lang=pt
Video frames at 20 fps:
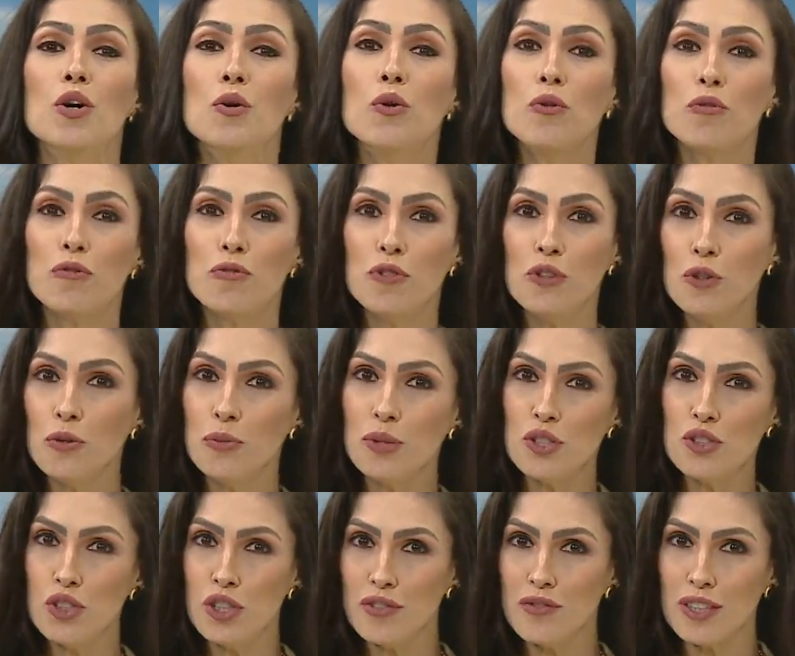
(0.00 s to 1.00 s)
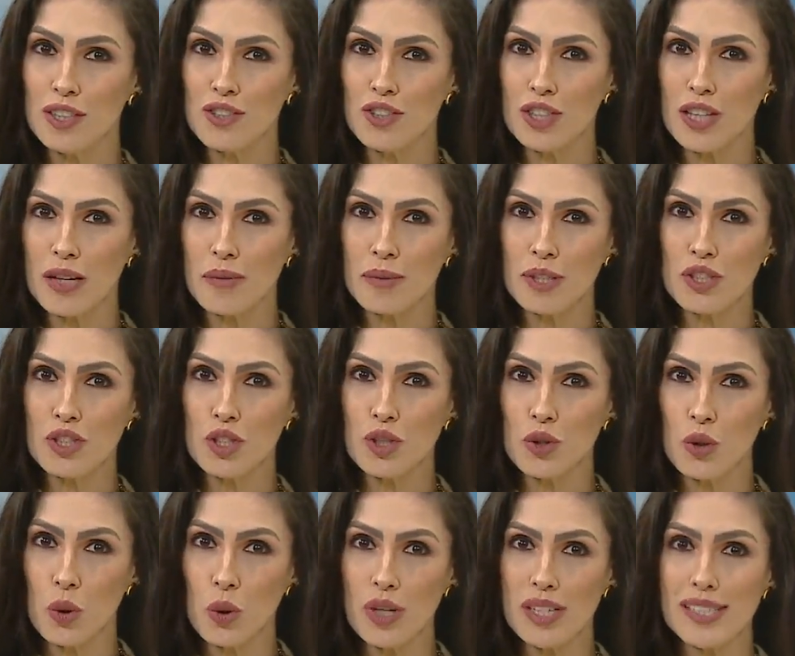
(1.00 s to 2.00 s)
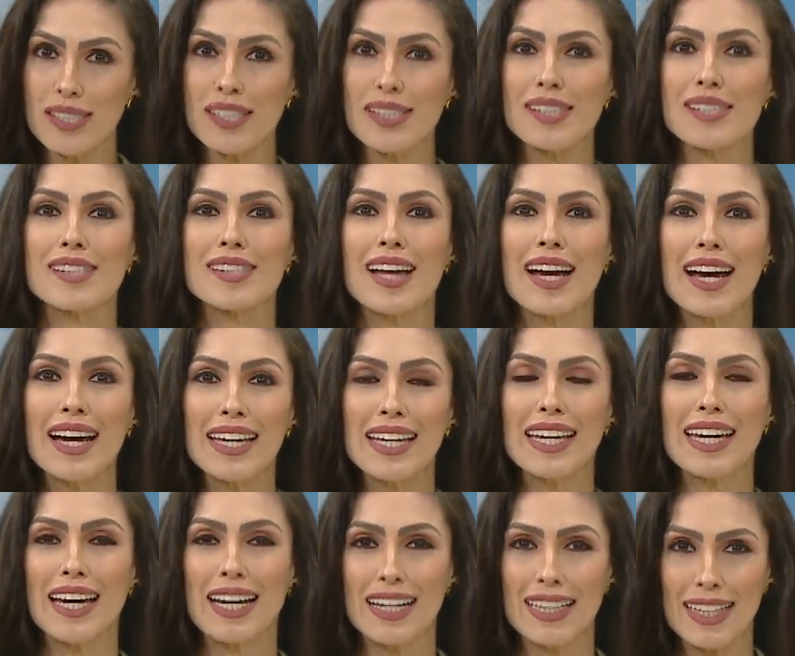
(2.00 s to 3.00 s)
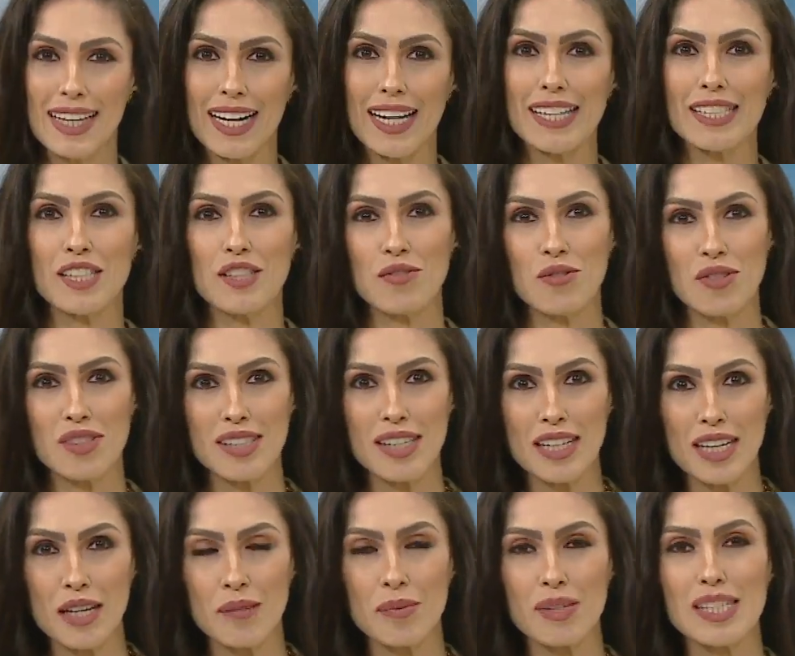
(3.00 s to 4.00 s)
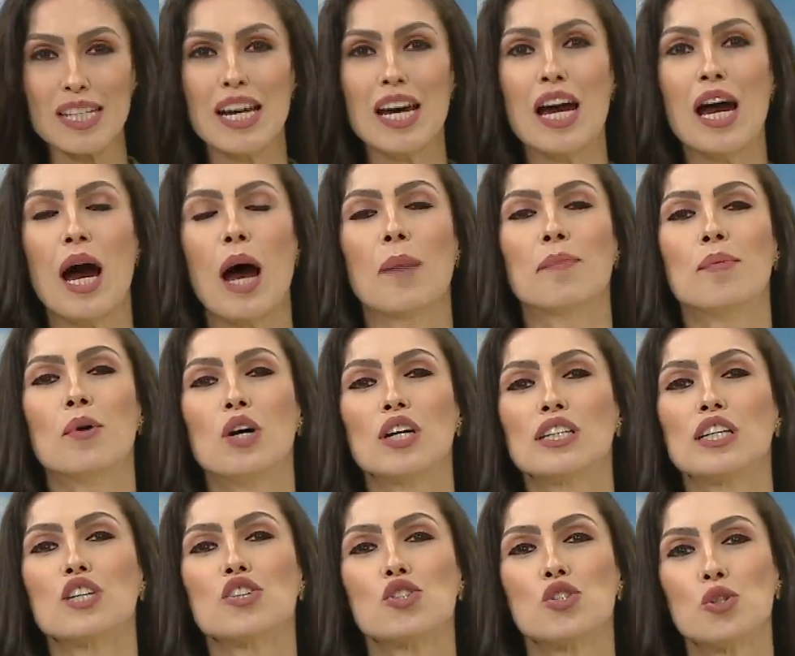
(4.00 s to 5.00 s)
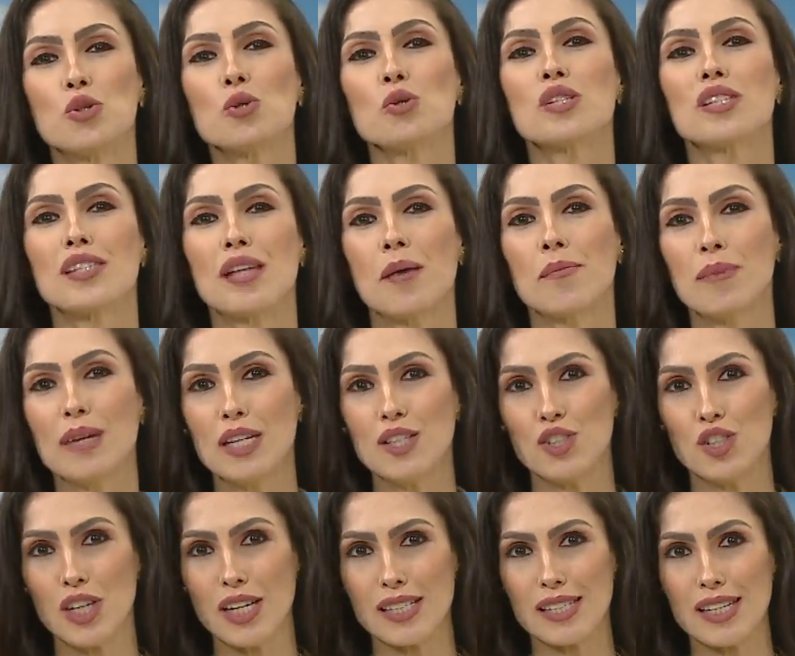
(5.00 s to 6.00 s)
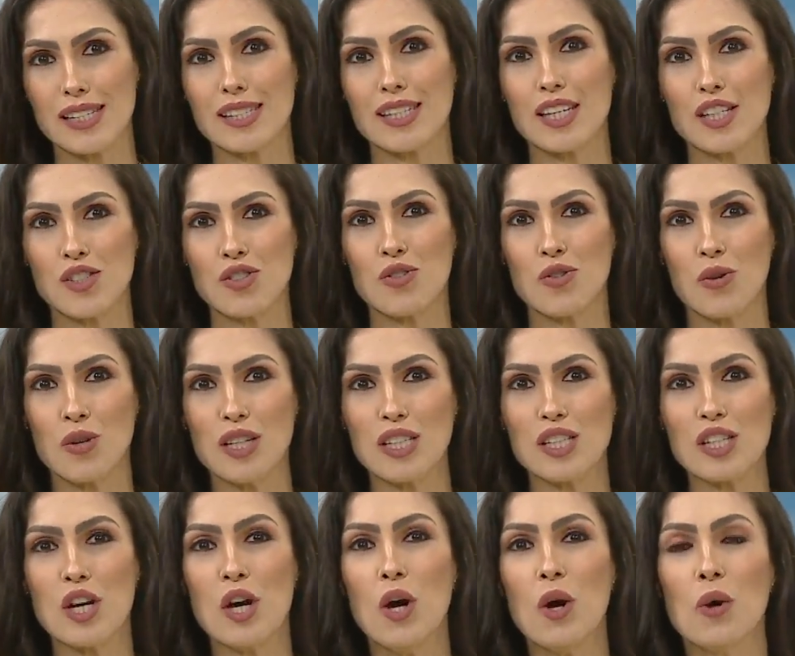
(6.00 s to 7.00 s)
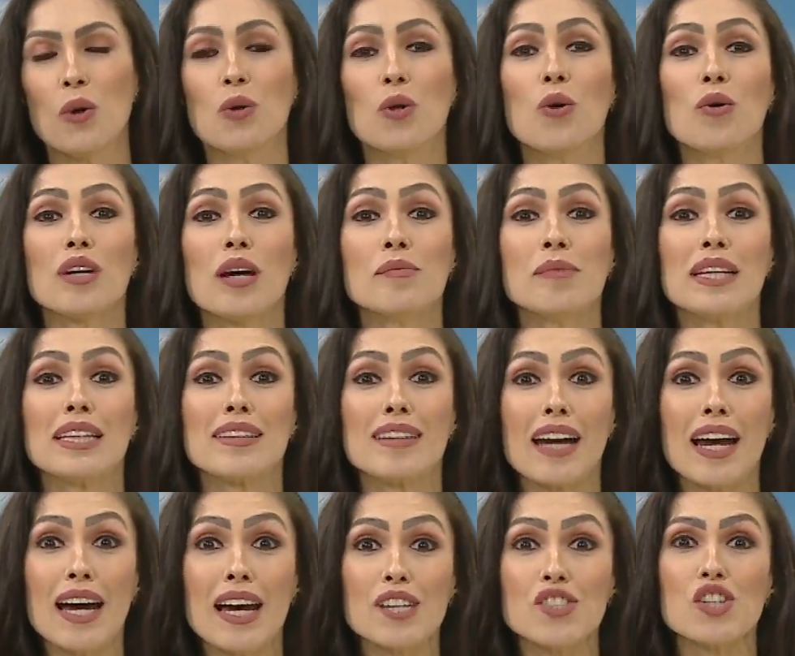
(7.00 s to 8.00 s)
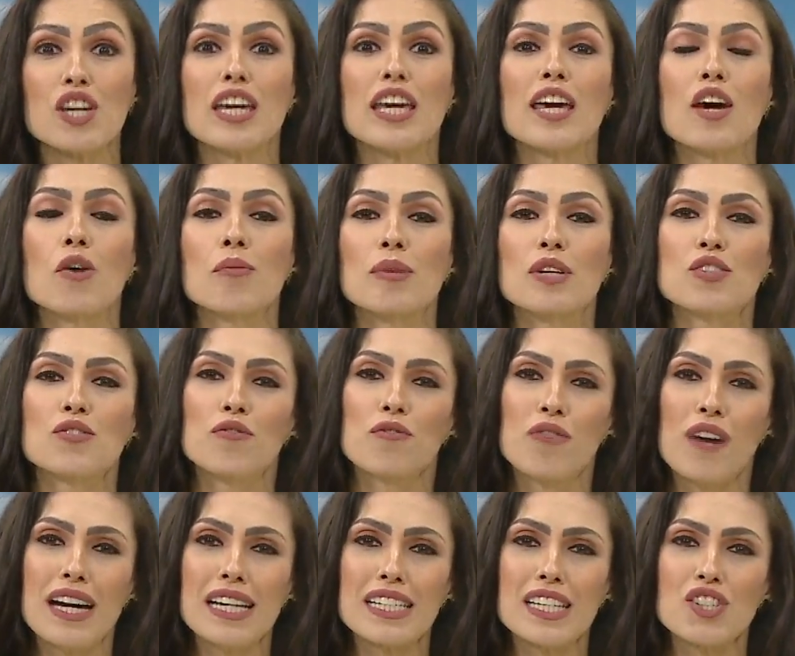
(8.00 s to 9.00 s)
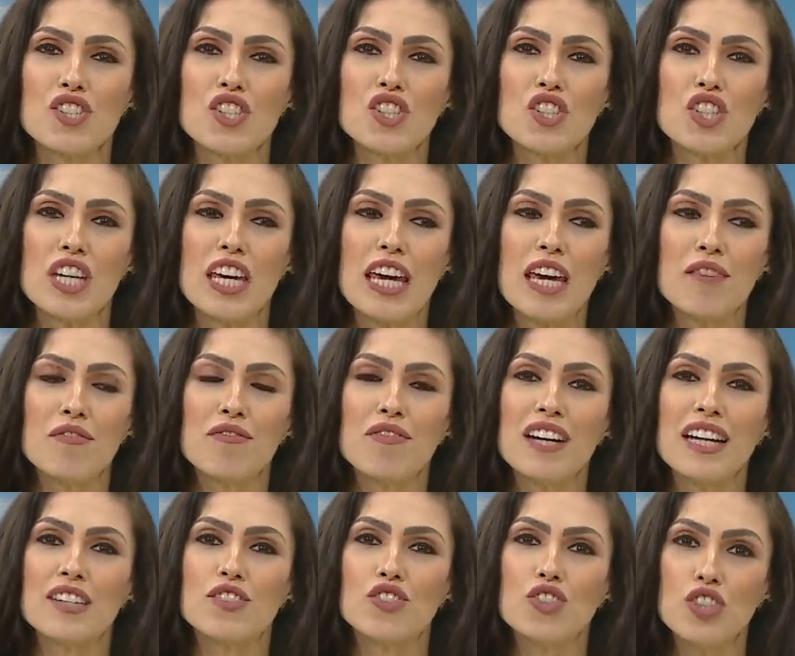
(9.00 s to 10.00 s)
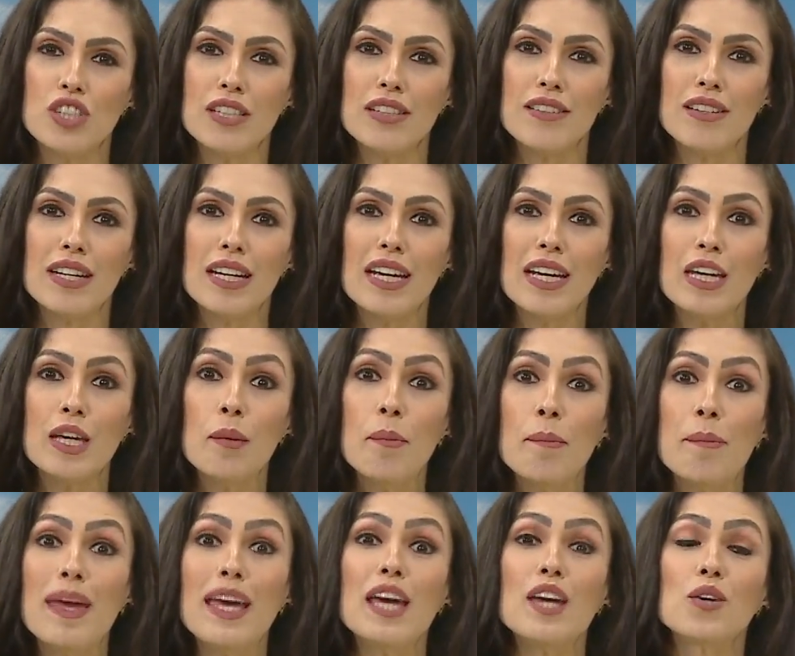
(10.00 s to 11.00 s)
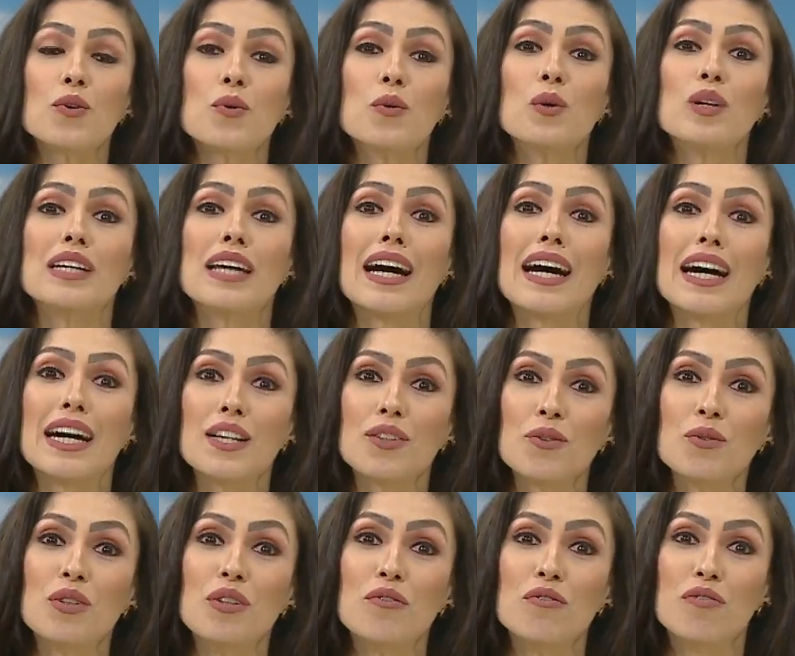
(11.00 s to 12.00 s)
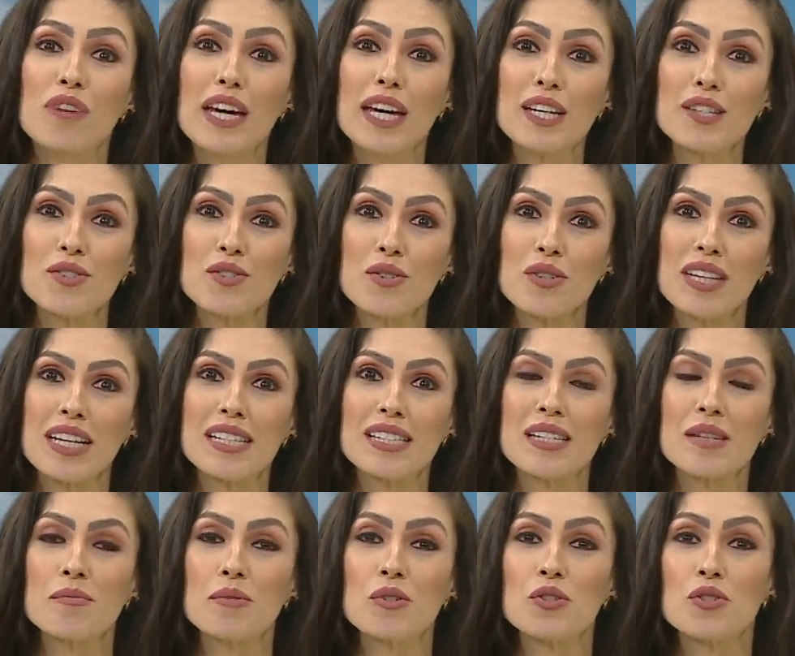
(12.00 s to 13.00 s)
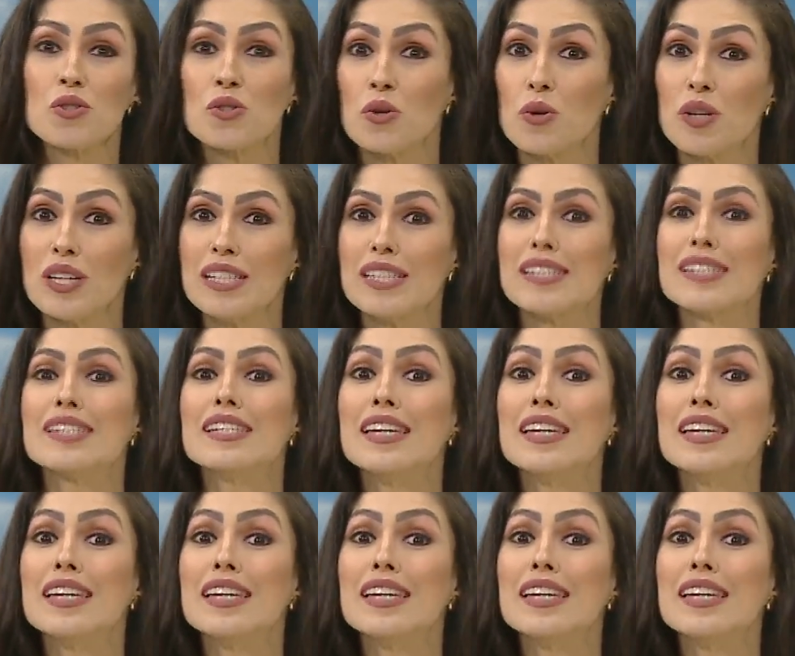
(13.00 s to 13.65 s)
O filme Divertidamente 2, que está em cartazes nos cinemas, aborda justamente essas questões. O longa-metragem realmente faz a gente refletir e mergulhar no universo das emoções. Se